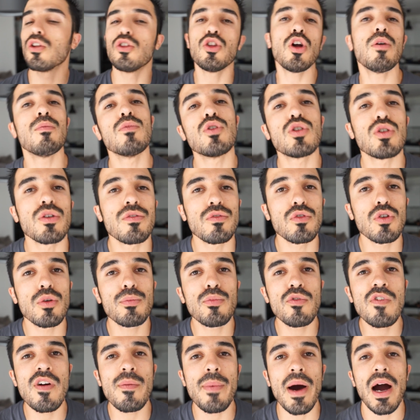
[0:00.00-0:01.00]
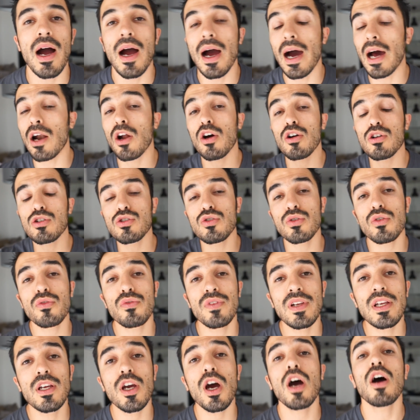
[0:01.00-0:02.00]
non monsieur, vous ne pouvez pas. Alors que sur
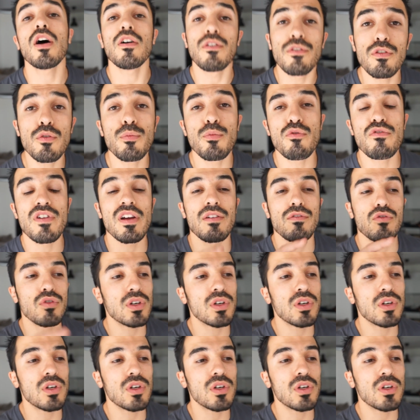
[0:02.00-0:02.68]
Flickr, vous pouvez.